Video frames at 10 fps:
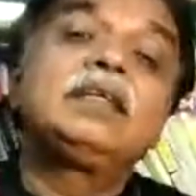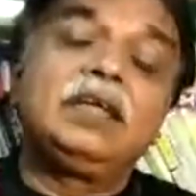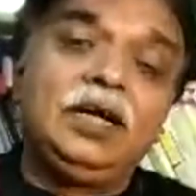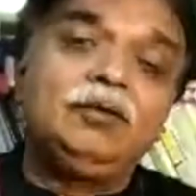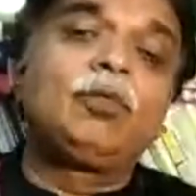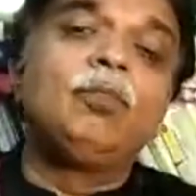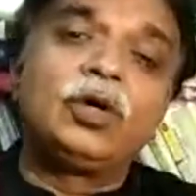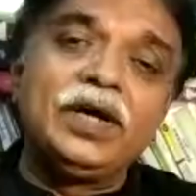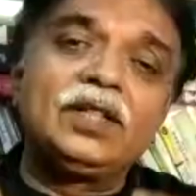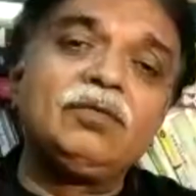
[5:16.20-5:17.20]
ஏதாவது ஒரு
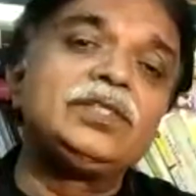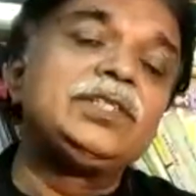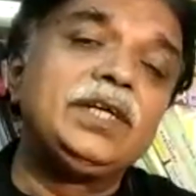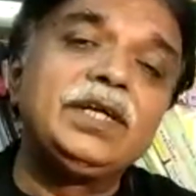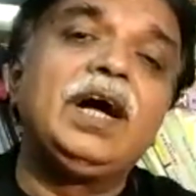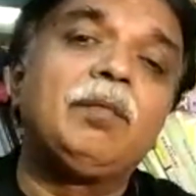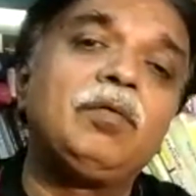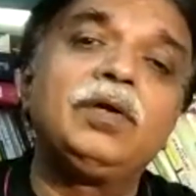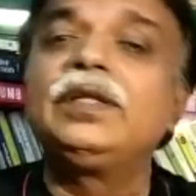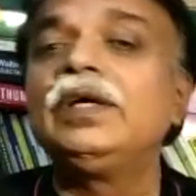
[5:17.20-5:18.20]
புக் எடுத்து வச்சுக்கிட்டு நாம
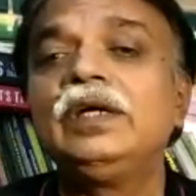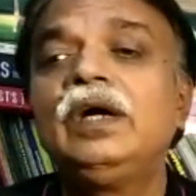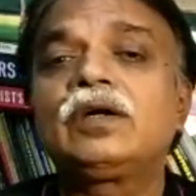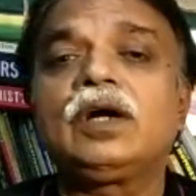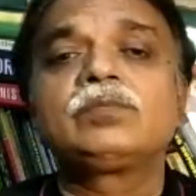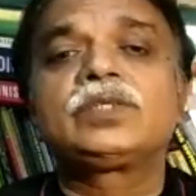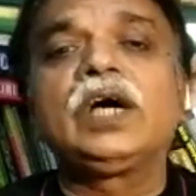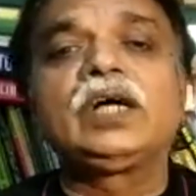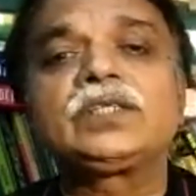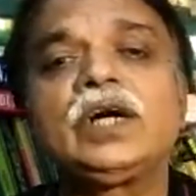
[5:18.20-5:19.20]
வந்து டாம்
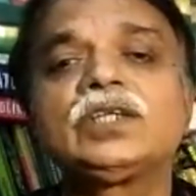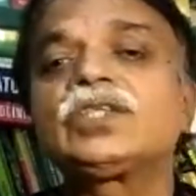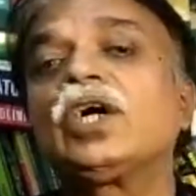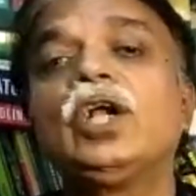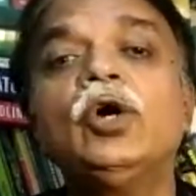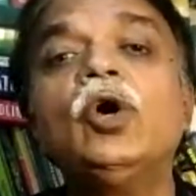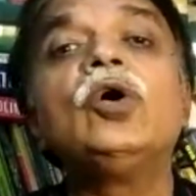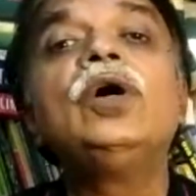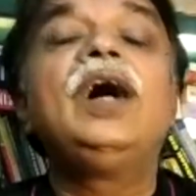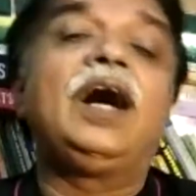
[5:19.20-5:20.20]
சாயர் சாகசங்களையோ
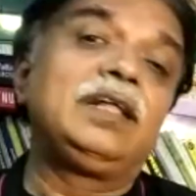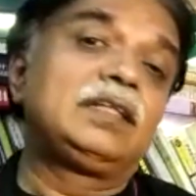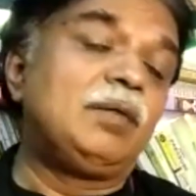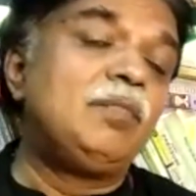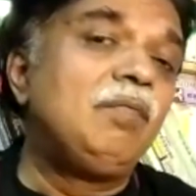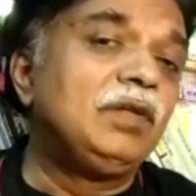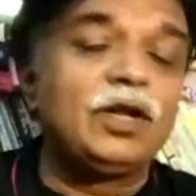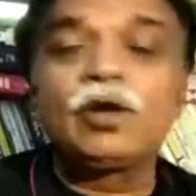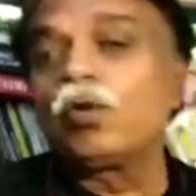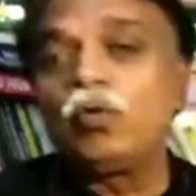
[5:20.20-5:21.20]
அல்லது தமிழ்
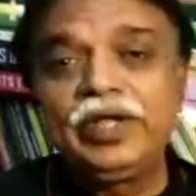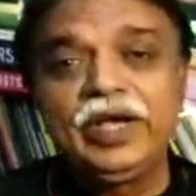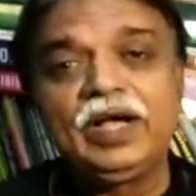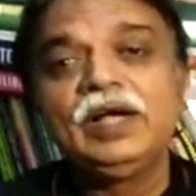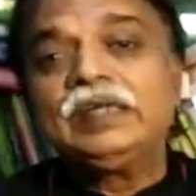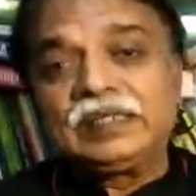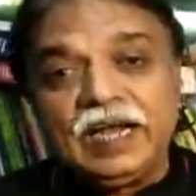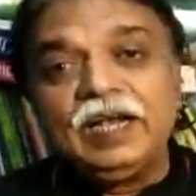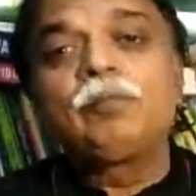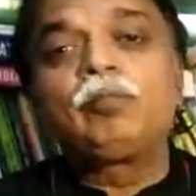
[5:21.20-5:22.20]
வந்திருக்கக்கூடிய
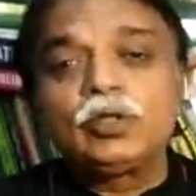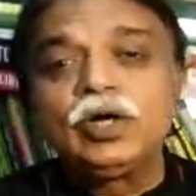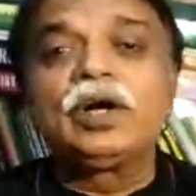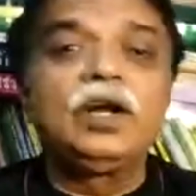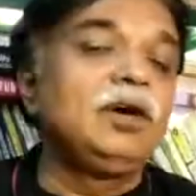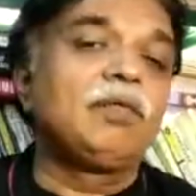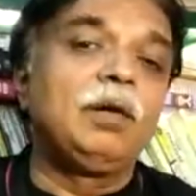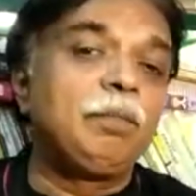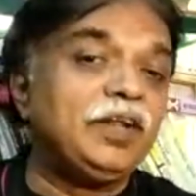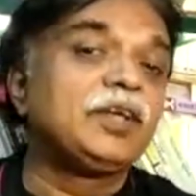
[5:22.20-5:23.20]
நல்ல புத்தகங்களையோ
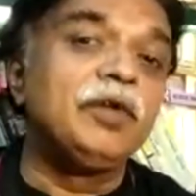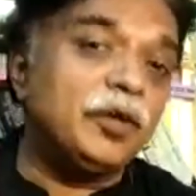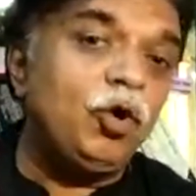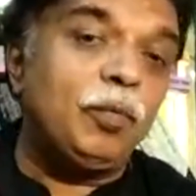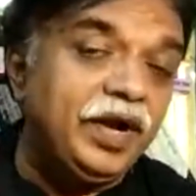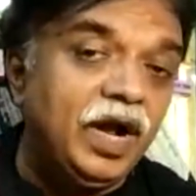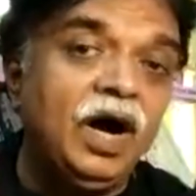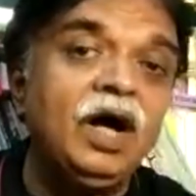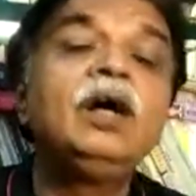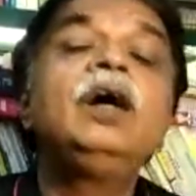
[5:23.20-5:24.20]
அவர்களை படிக்க வைக்கணும் அப்படின்னா
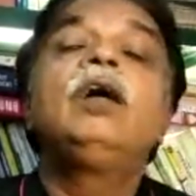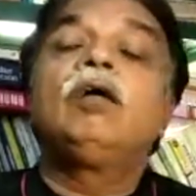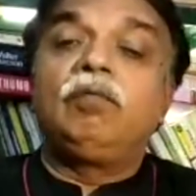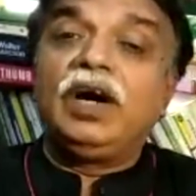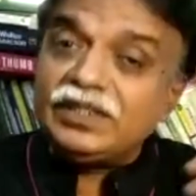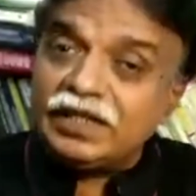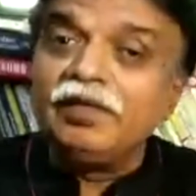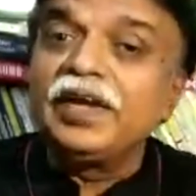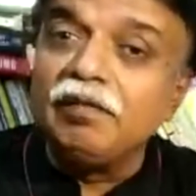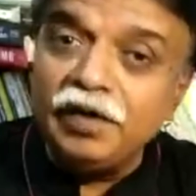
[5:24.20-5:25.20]
வாசிக்க
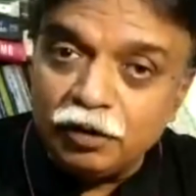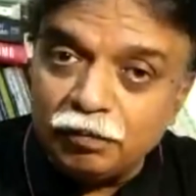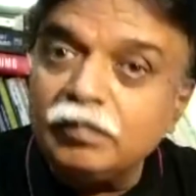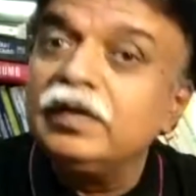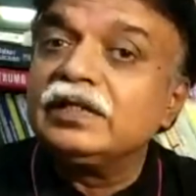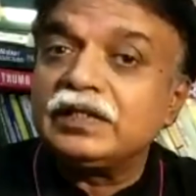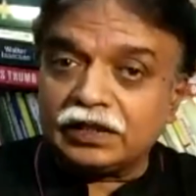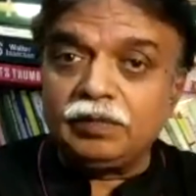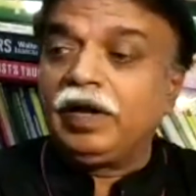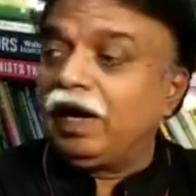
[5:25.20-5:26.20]
வைக்க வேண்டும்
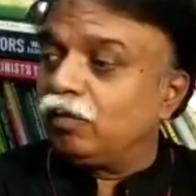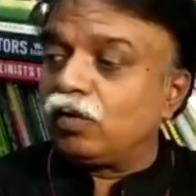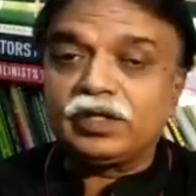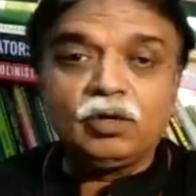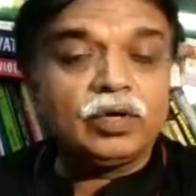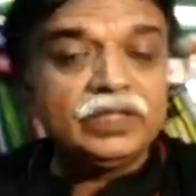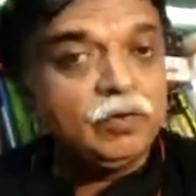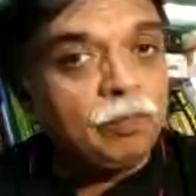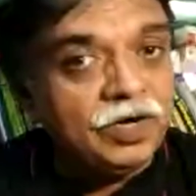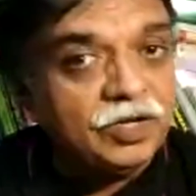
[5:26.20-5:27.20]
சத்தம் இல்லாம ஒரு இடத்துல உட்காந்து
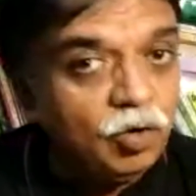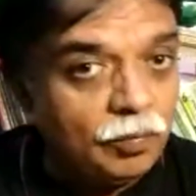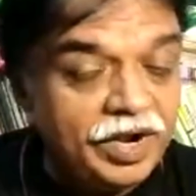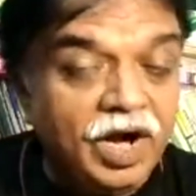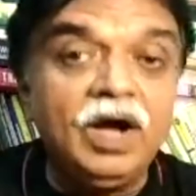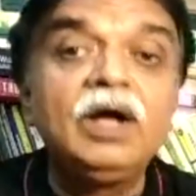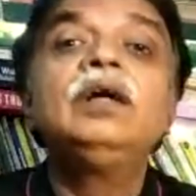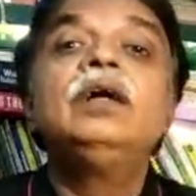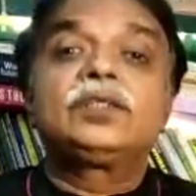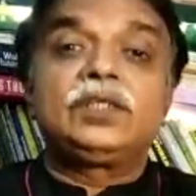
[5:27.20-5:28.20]
அவங்க படிக்கணும் அப்படின்னா
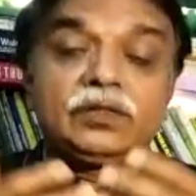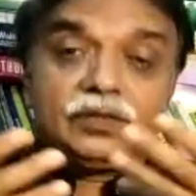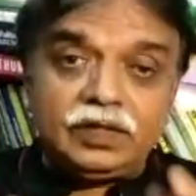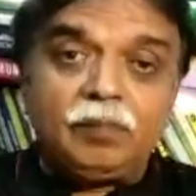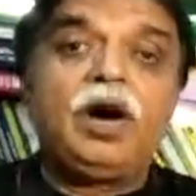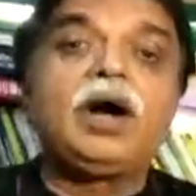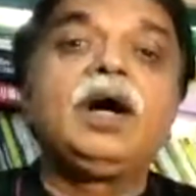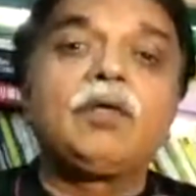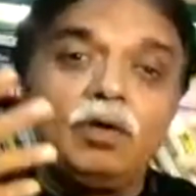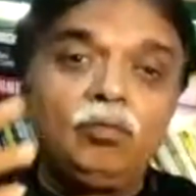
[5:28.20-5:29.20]
சத்தமாக
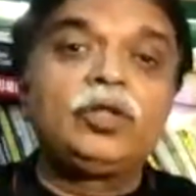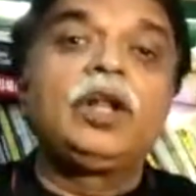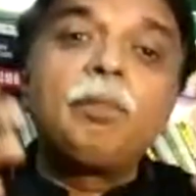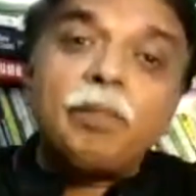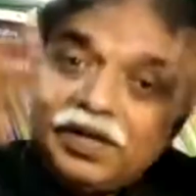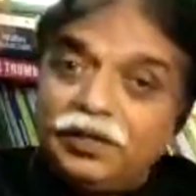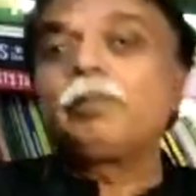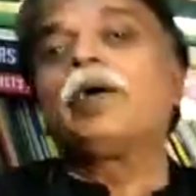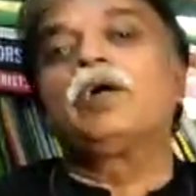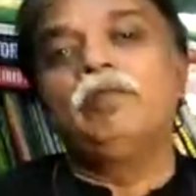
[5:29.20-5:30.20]
அவர்கள் முதலில் படித்து
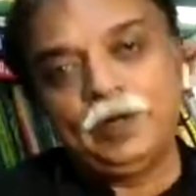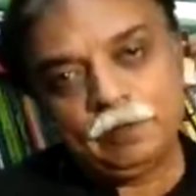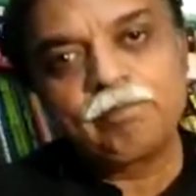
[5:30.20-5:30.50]
பழக வேண்டும்